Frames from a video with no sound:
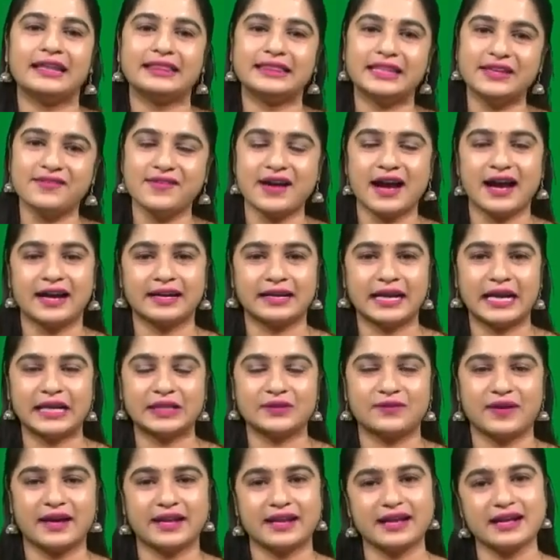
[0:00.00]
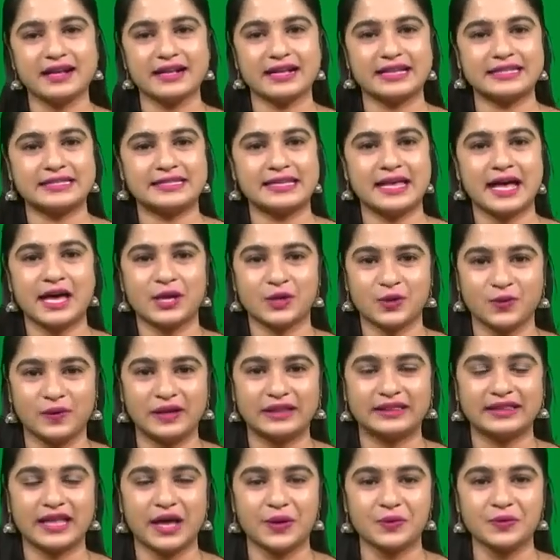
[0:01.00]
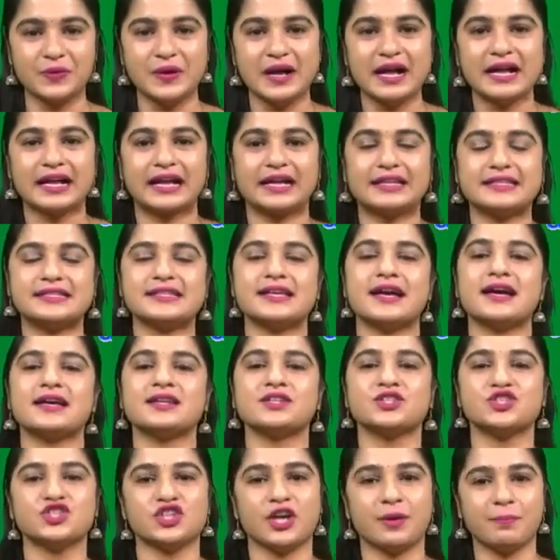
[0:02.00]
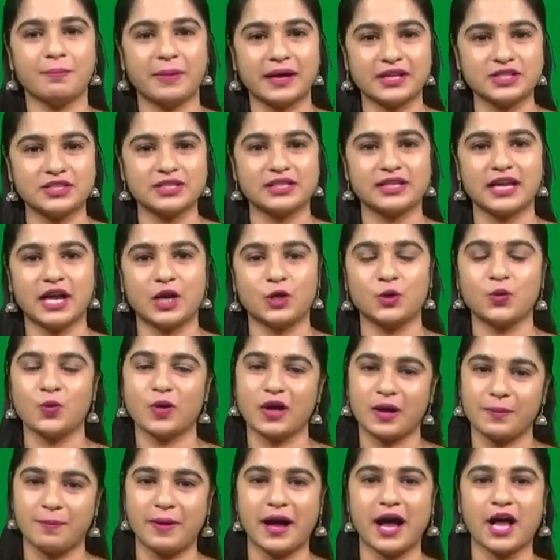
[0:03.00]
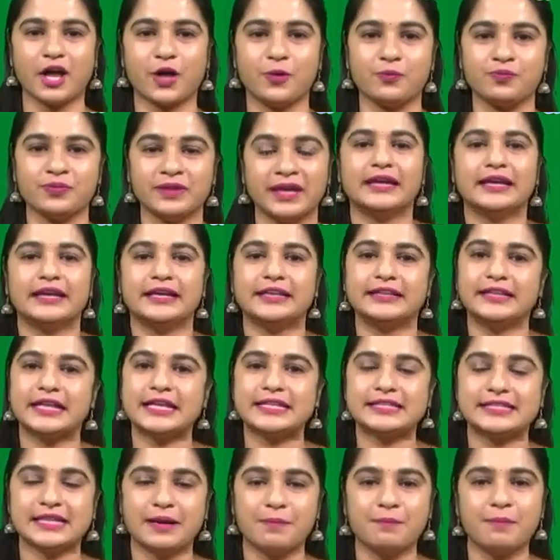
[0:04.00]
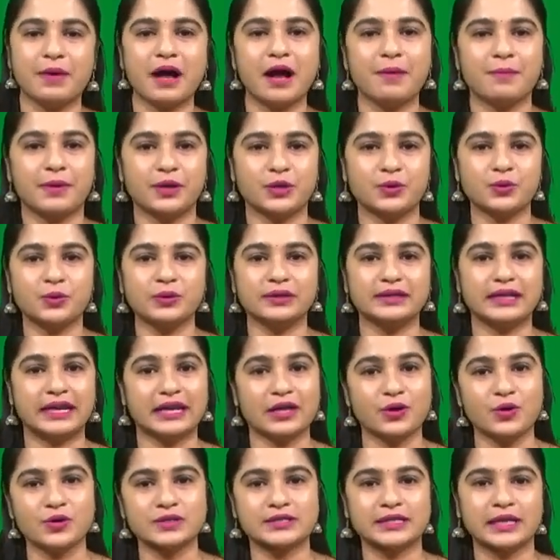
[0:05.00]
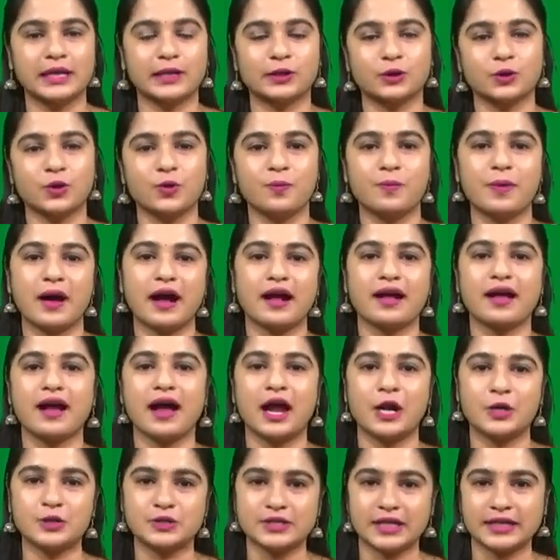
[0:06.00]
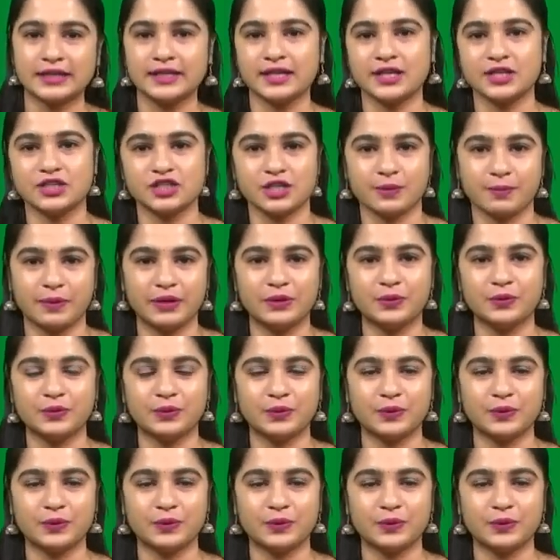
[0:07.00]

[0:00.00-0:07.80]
అద్దె వాహనాల ద్వారా కజిహార్కు వెళ్తారు కజియార్ చంబా జిల్లాలో ఒక భాగం ఇది చంబా మరియు డలహోసిలతో బాగా అనుసంధానించబడి